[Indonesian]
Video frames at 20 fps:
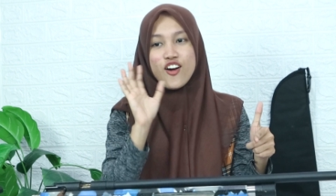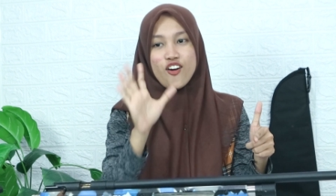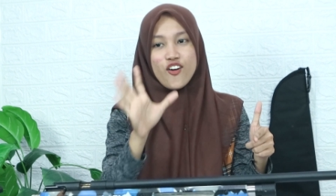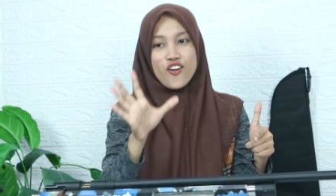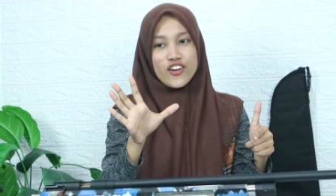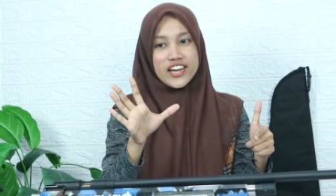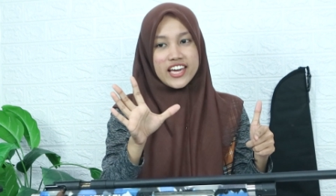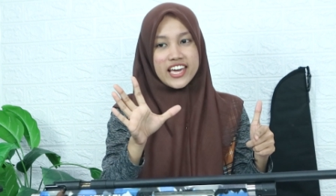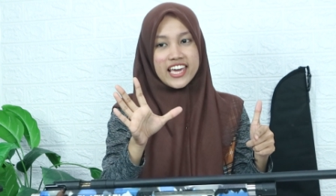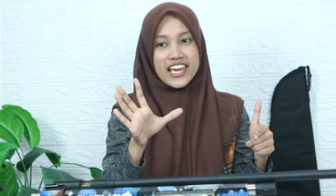
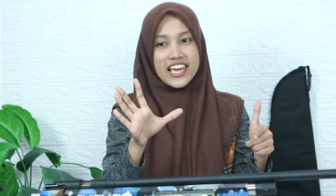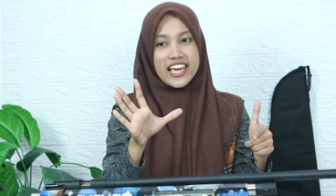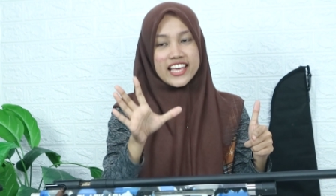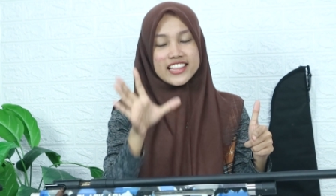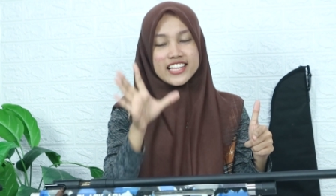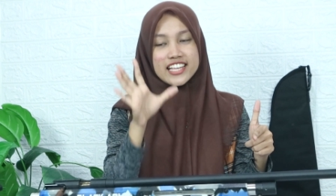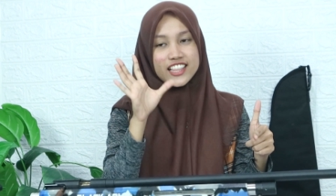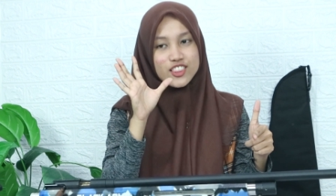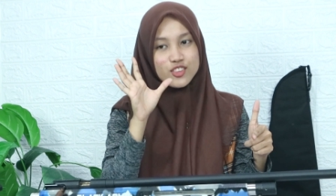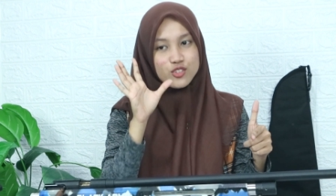Oke,
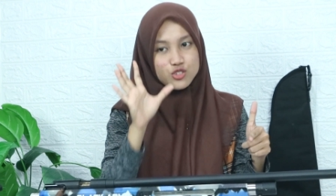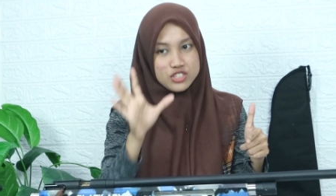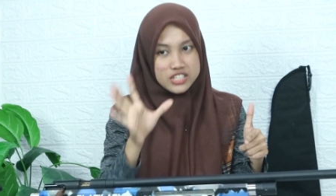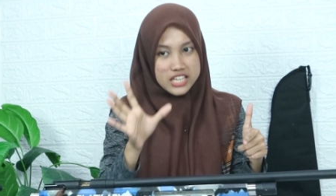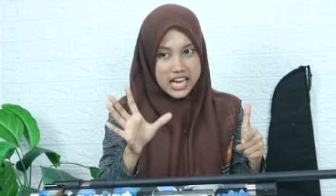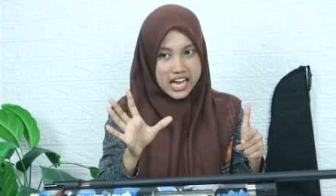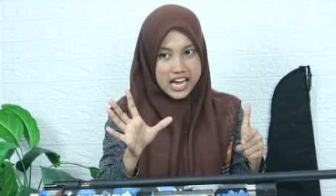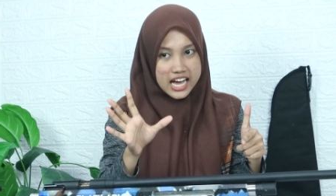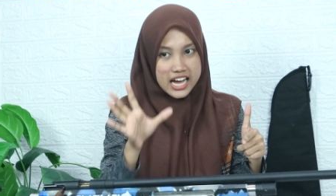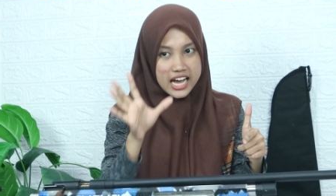
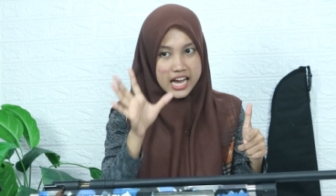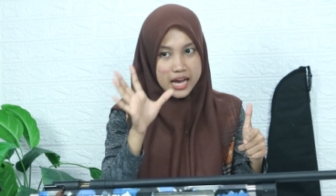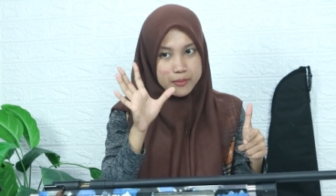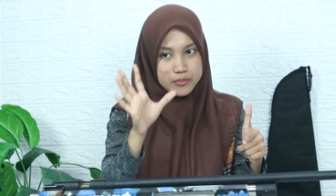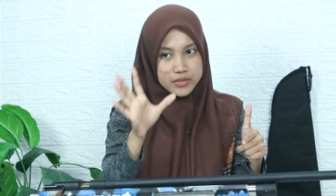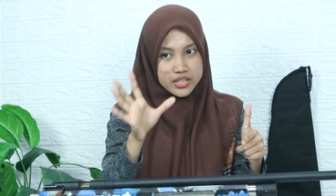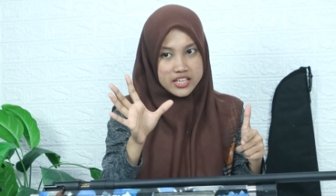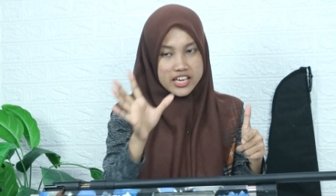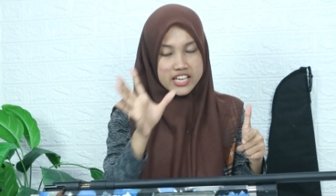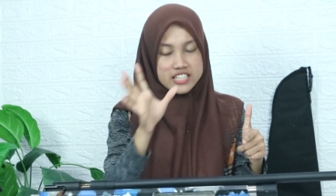tentunya
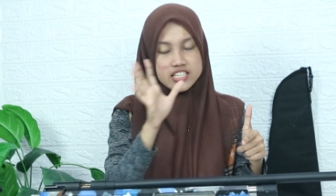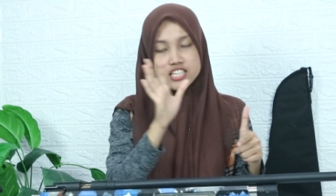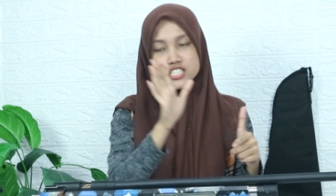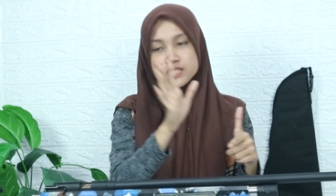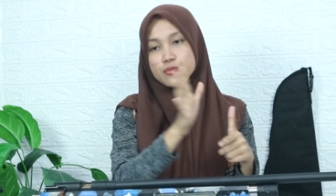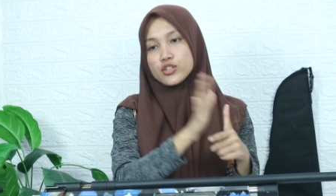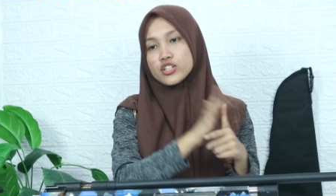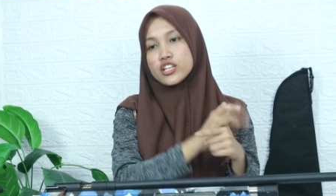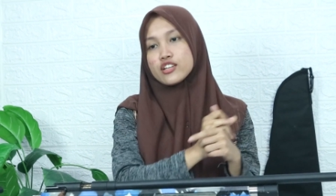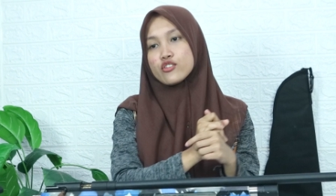kami Gesa
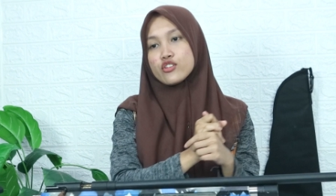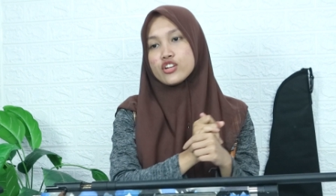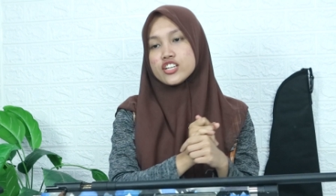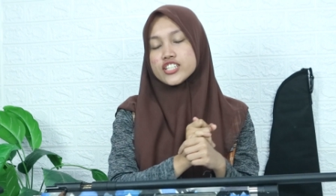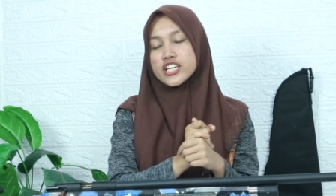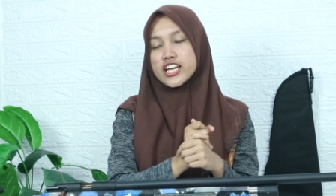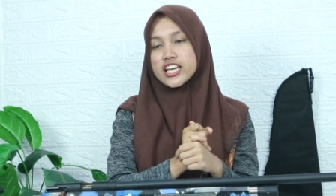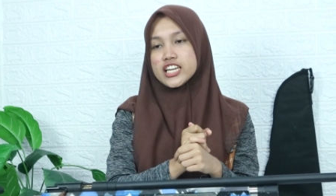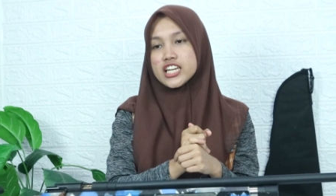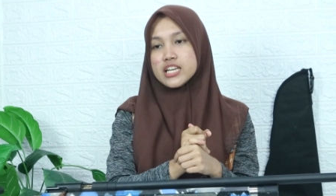Sport
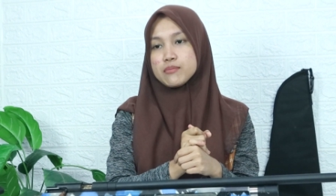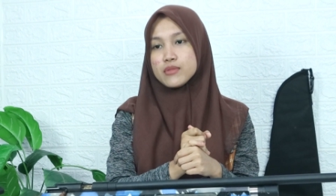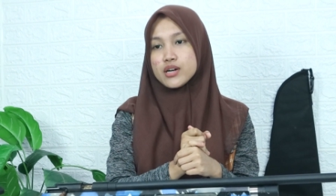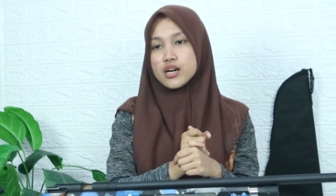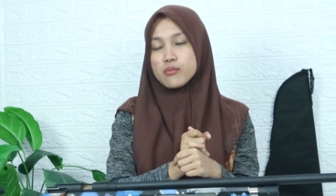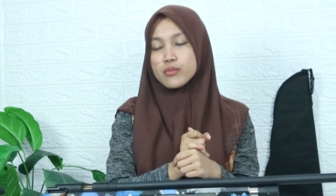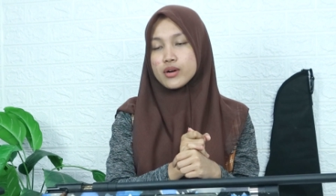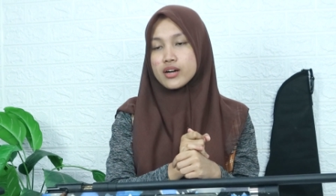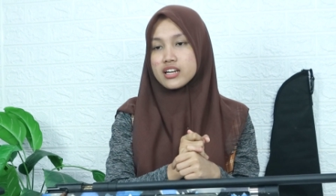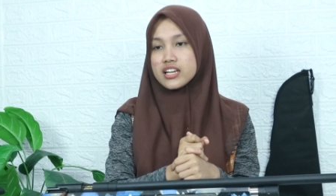Indonesia ini
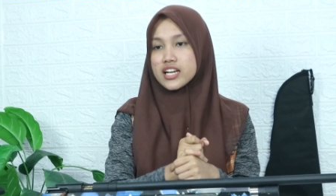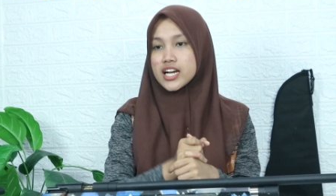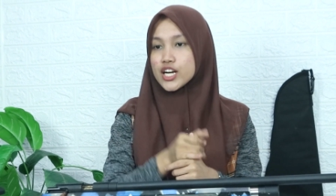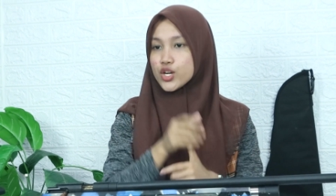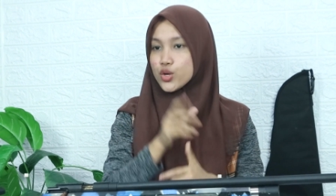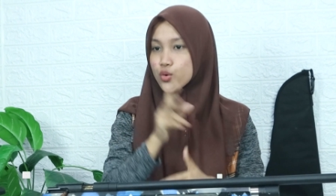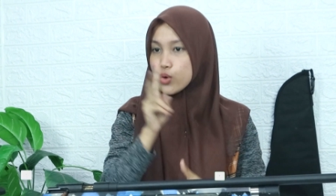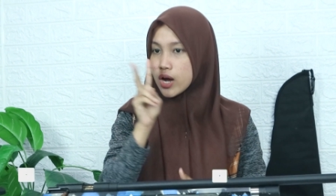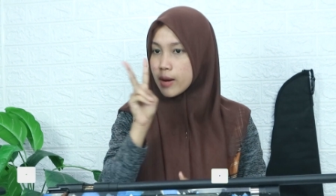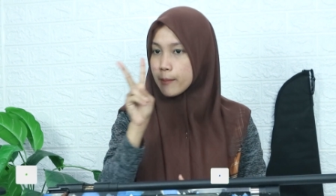memberikan
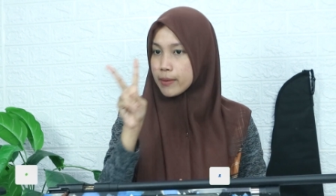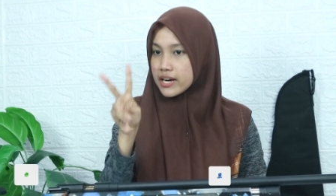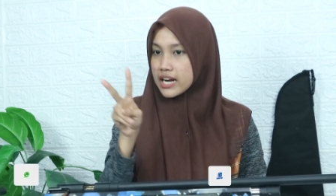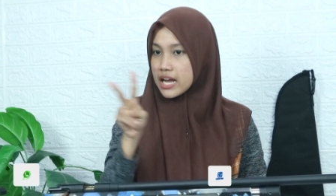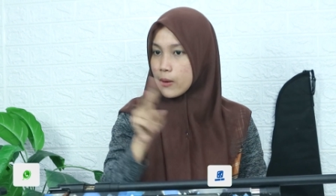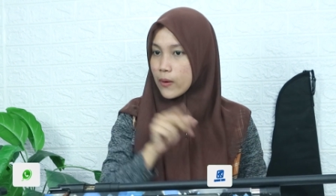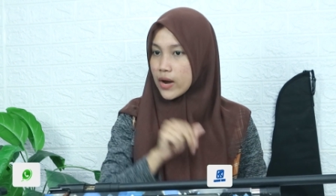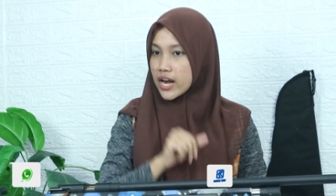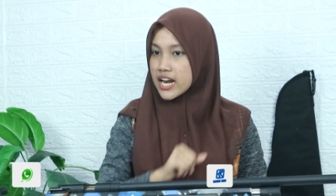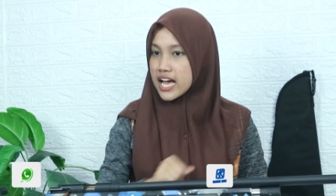dua
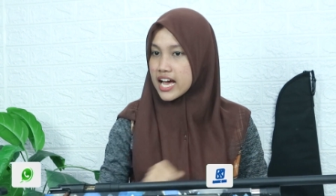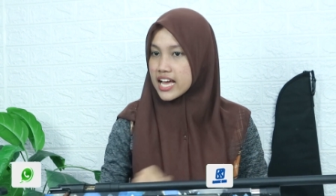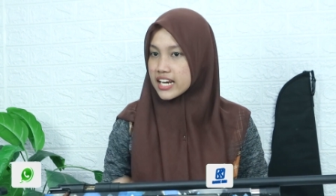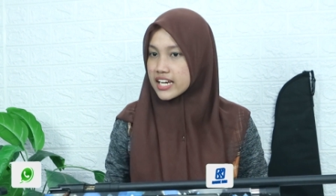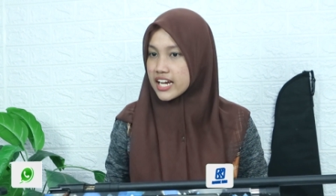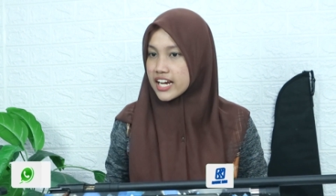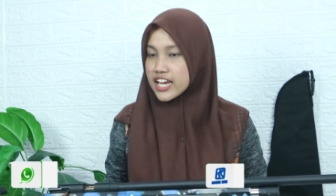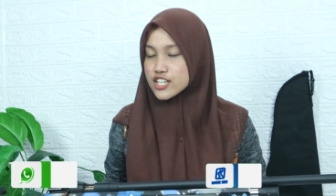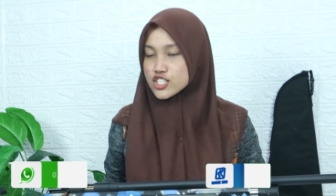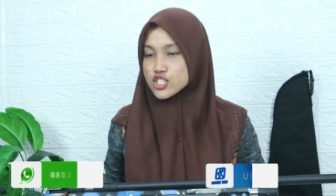penawaran
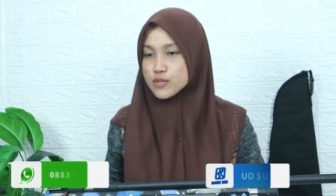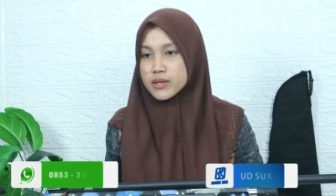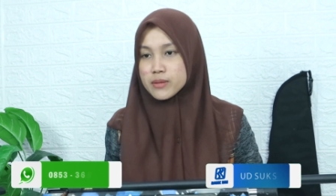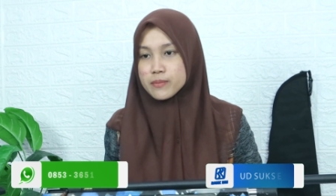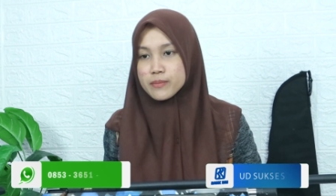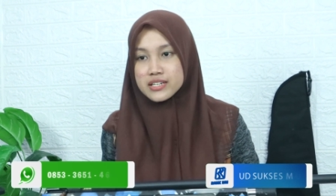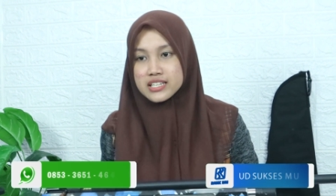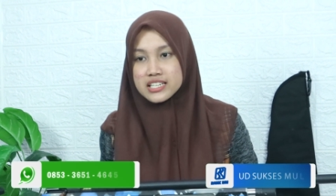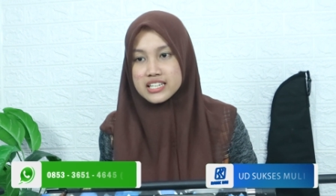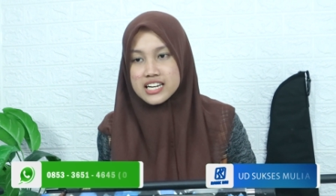harga ya sobat
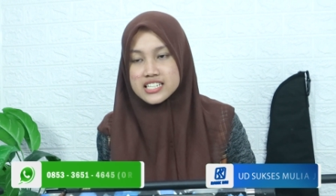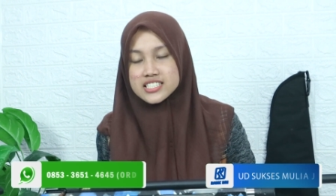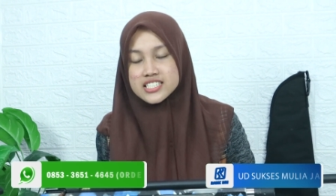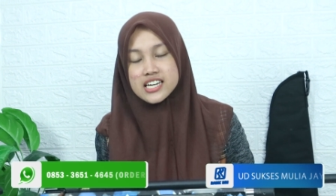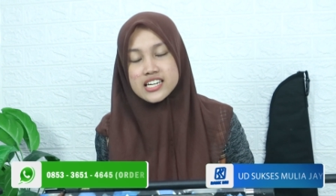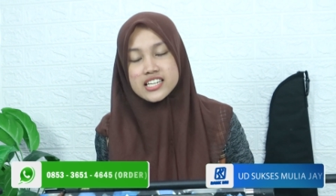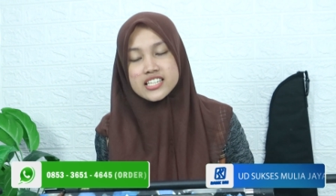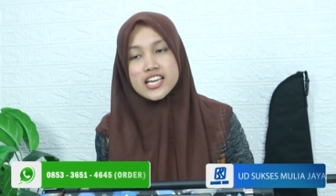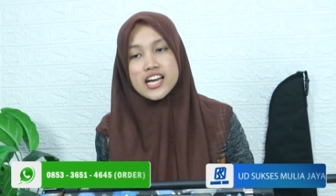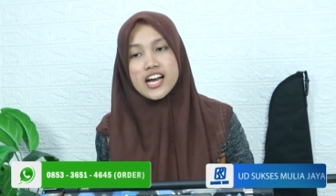bedilis
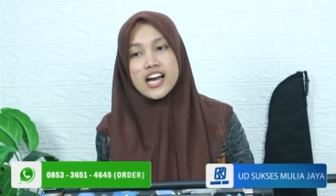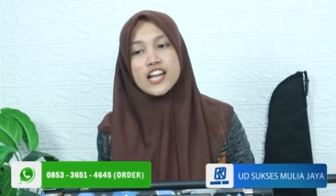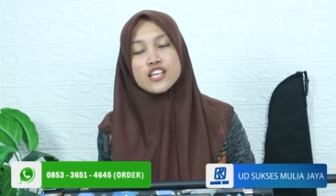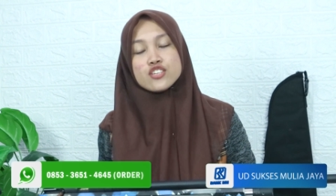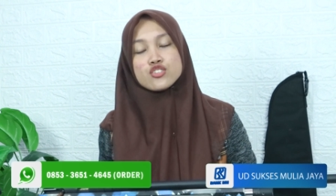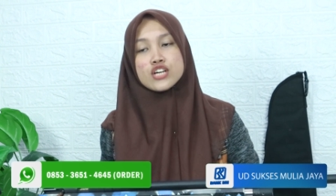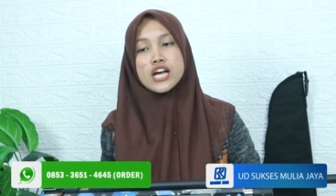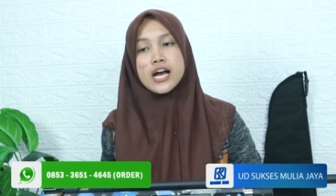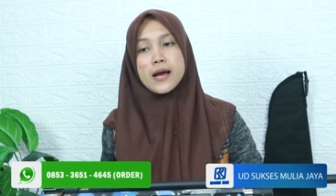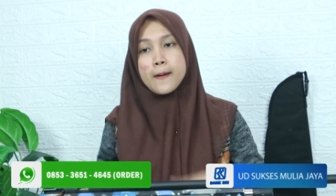jadinya
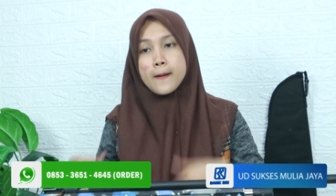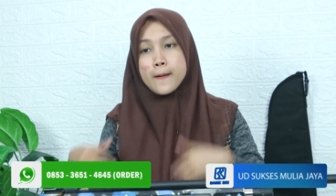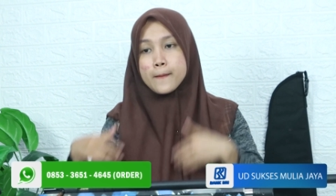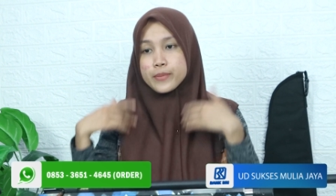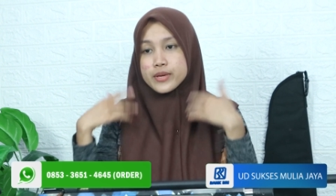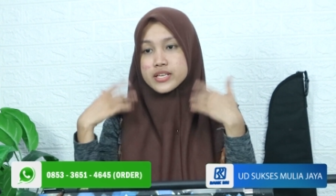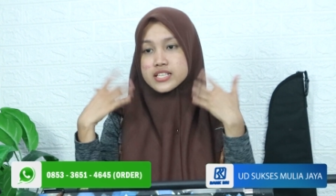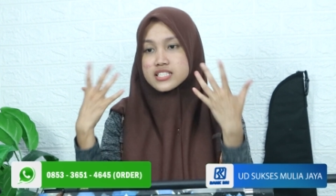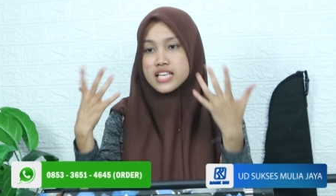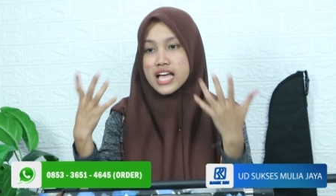kalian juga
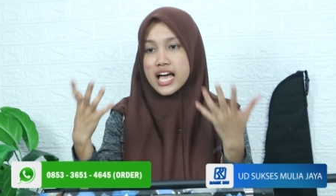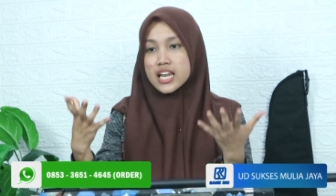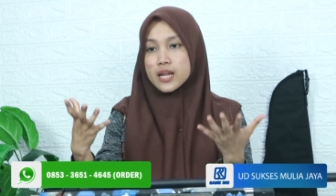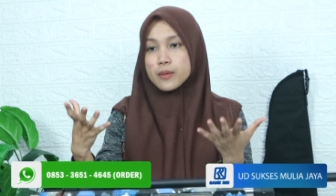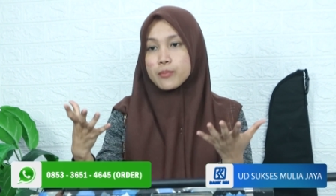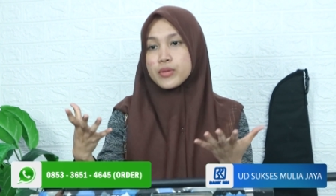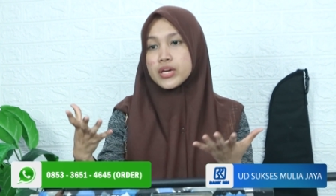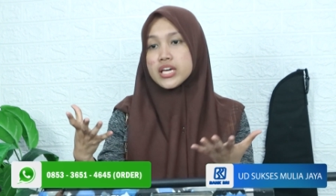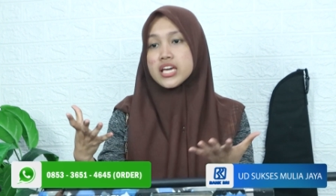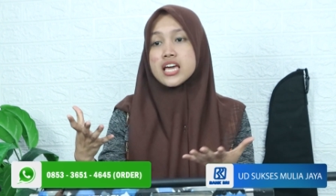bisa
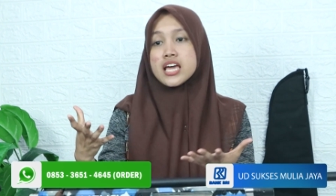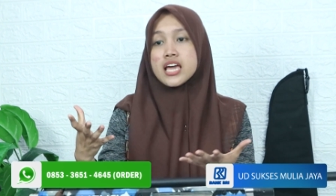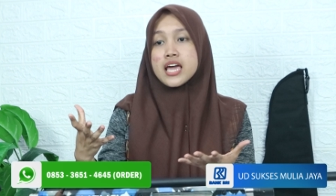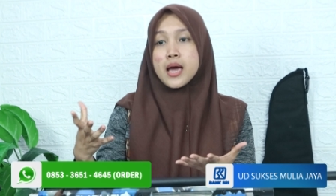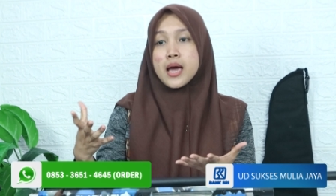lebih